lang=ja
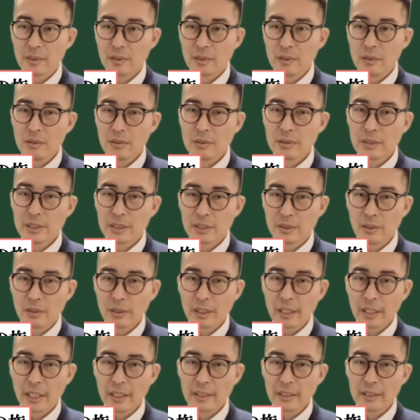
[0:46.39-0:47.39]
農地の
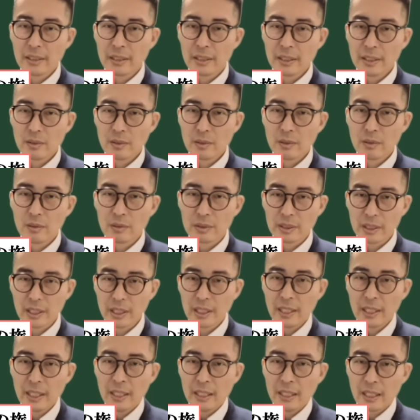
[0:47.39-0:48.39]
権利移動に